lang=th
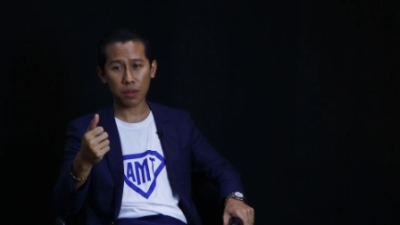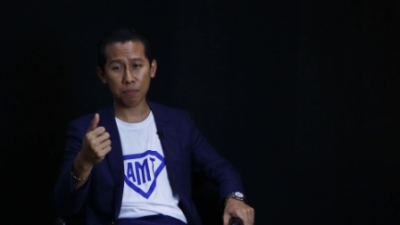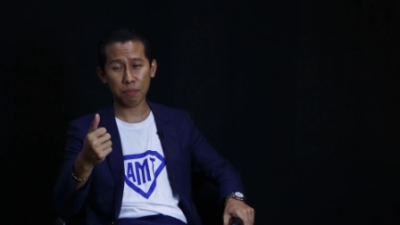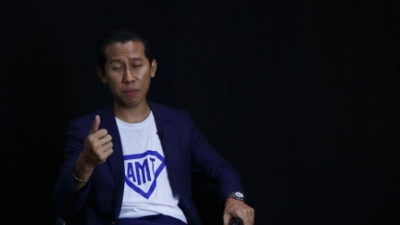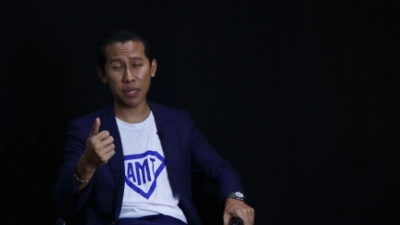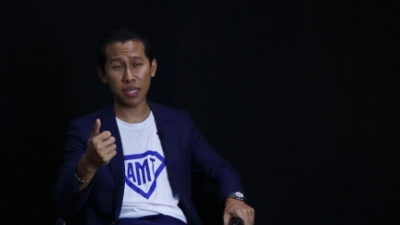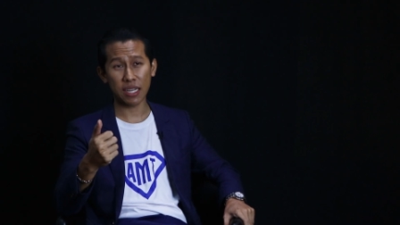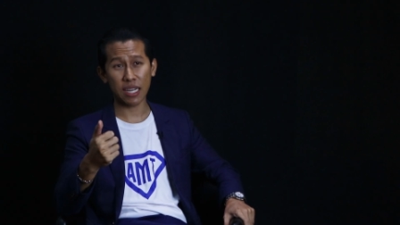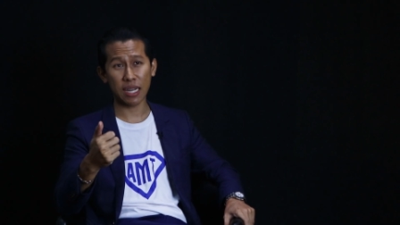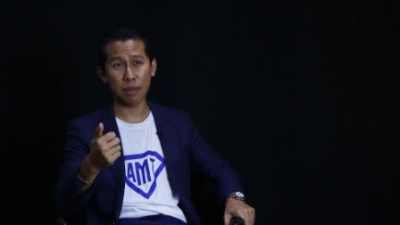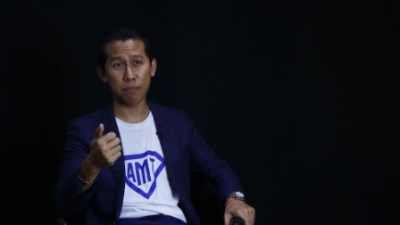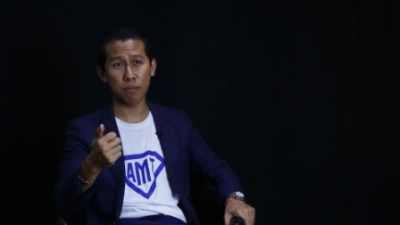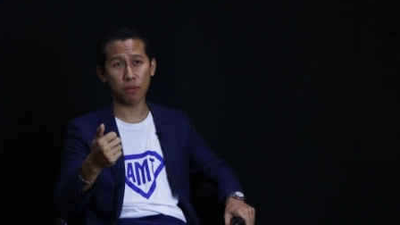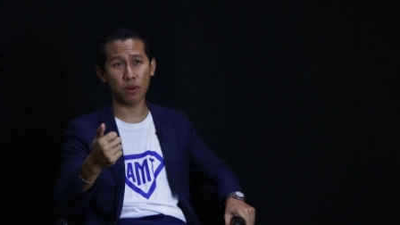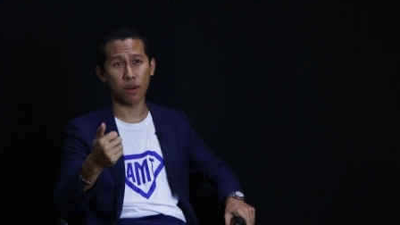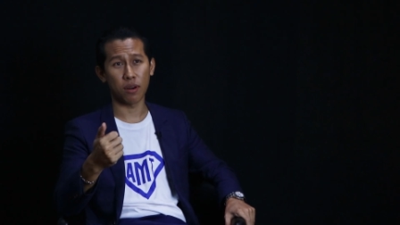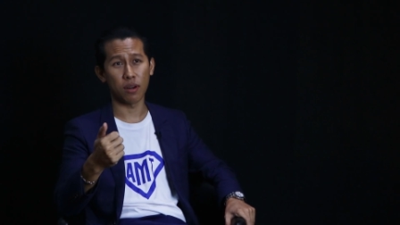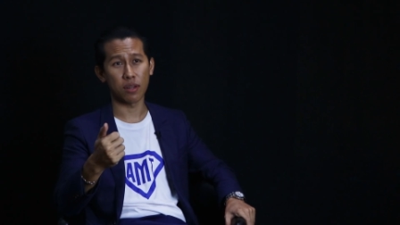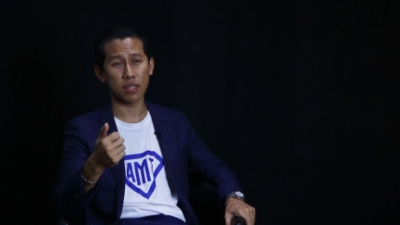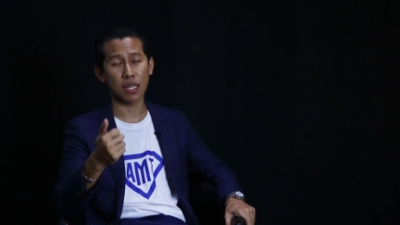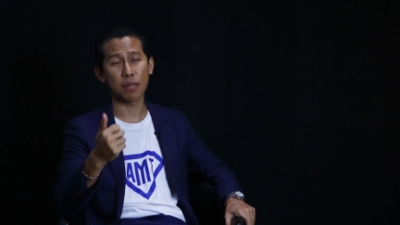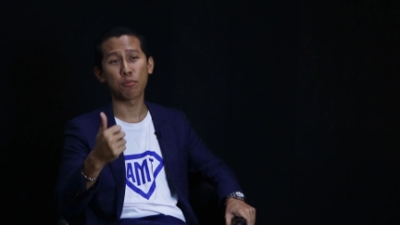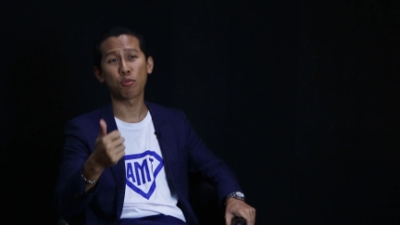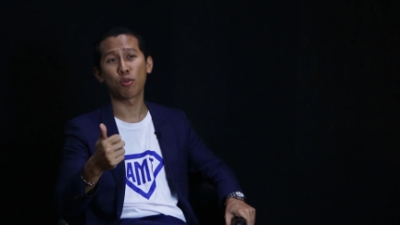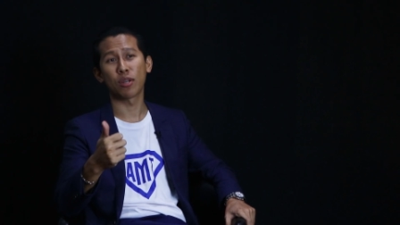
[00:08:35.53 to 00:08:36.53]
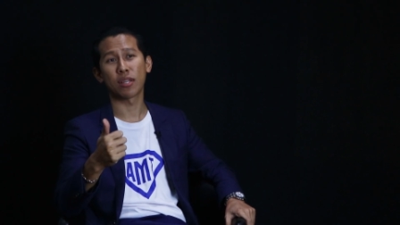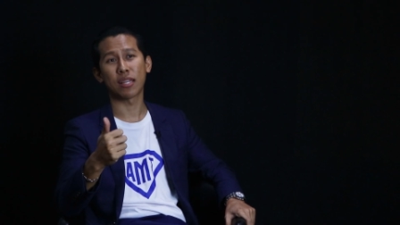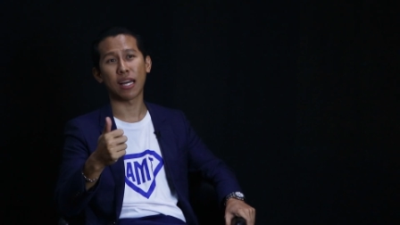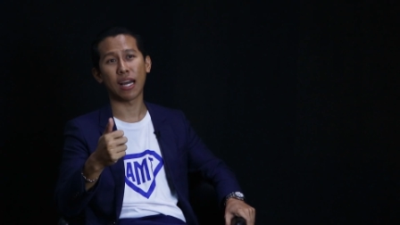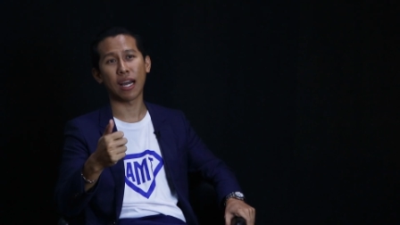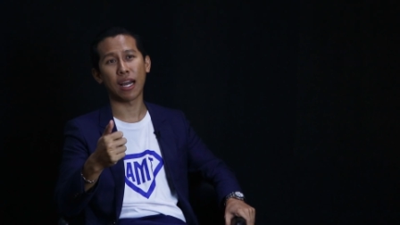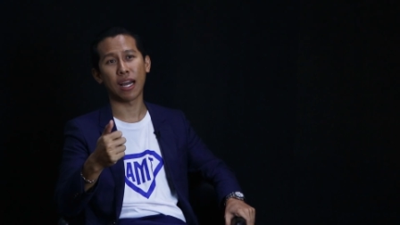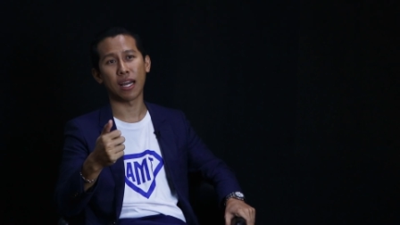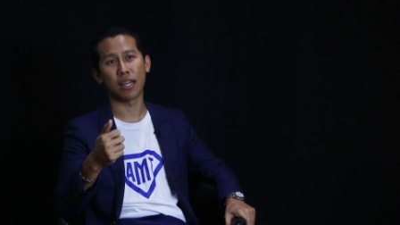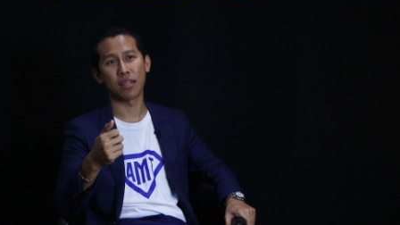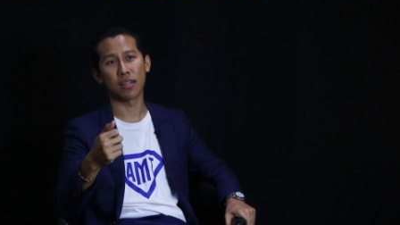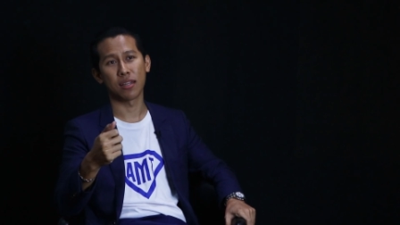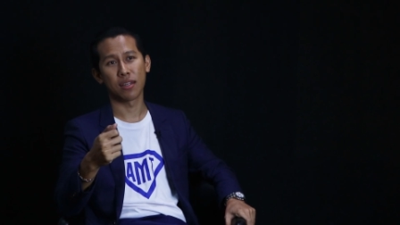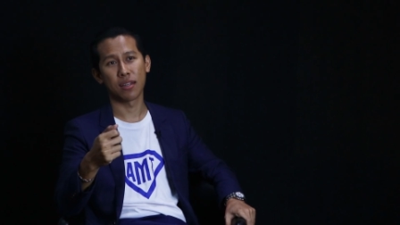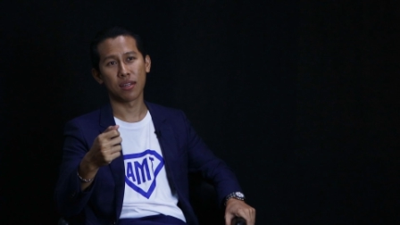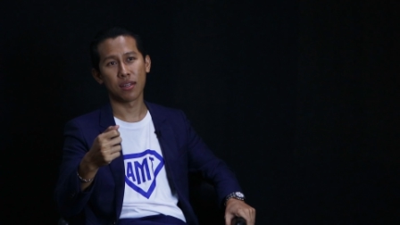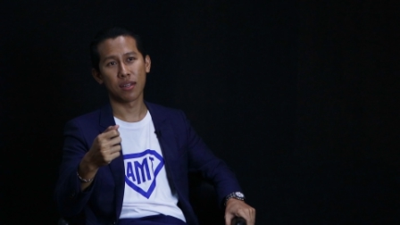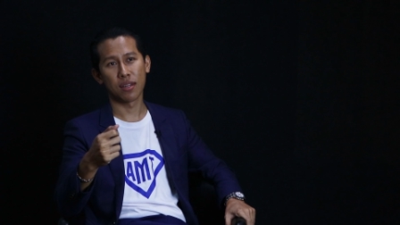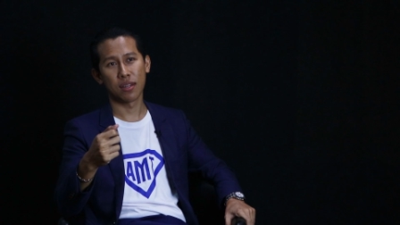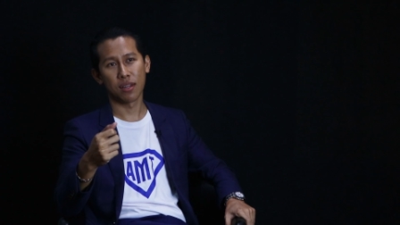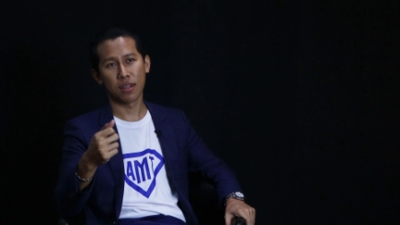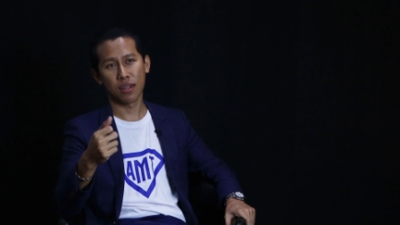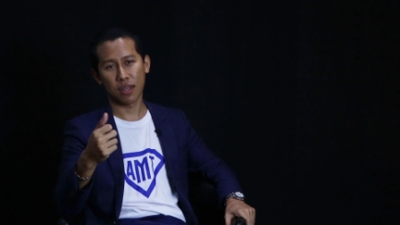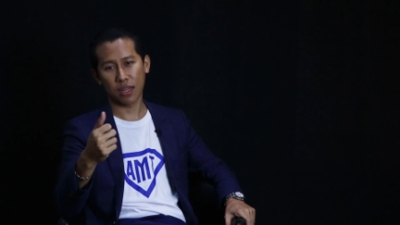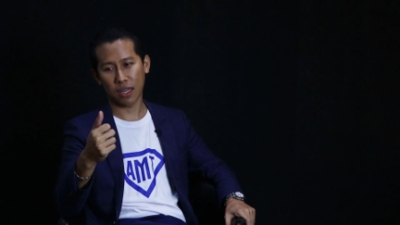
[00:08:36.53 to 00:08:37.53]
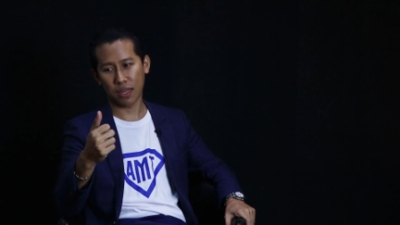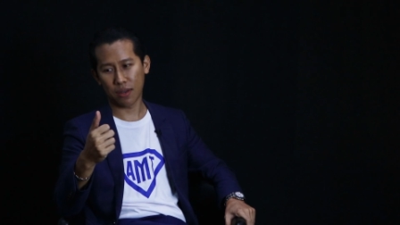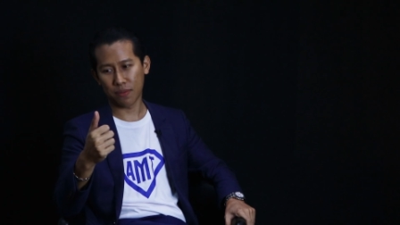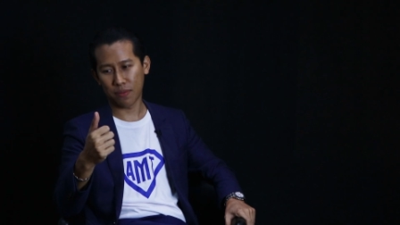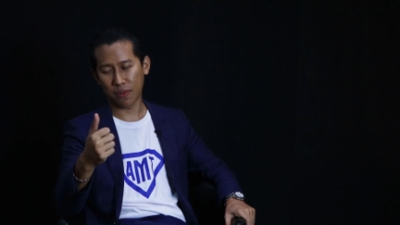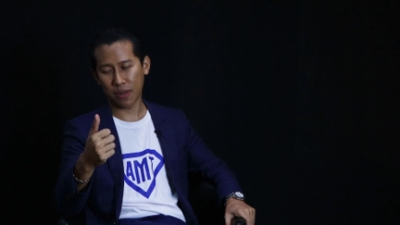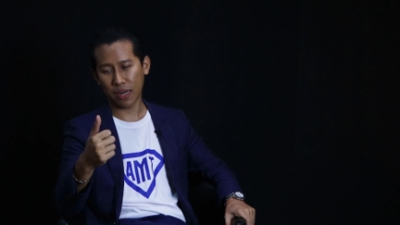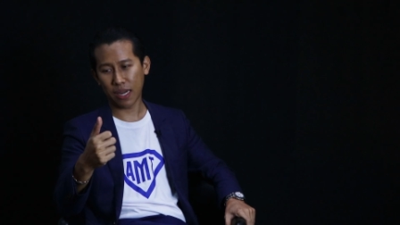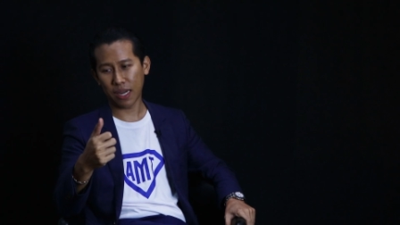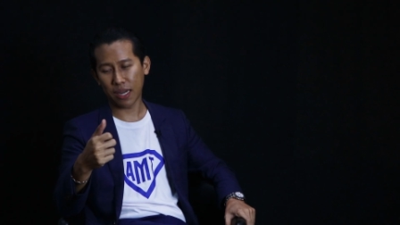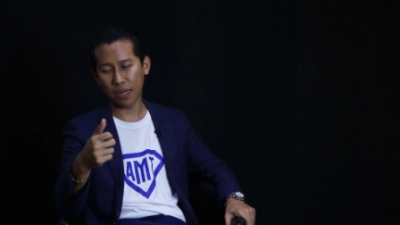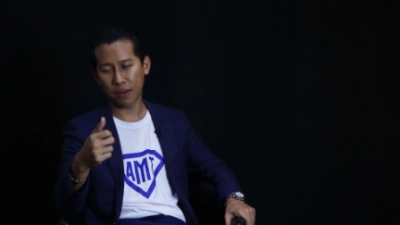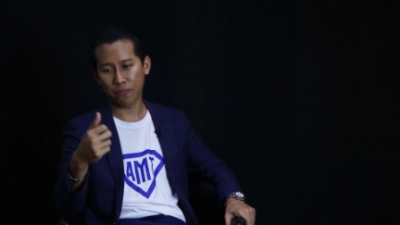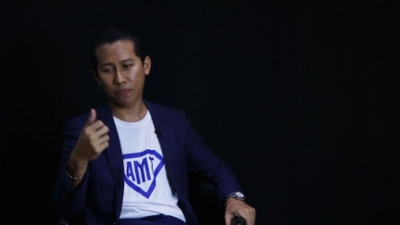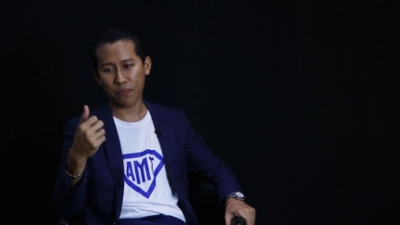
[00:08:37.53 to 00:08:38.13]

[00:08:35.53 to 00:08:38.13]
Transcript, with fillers: เป็นคำของท่านเบื่อธาตุคำว่า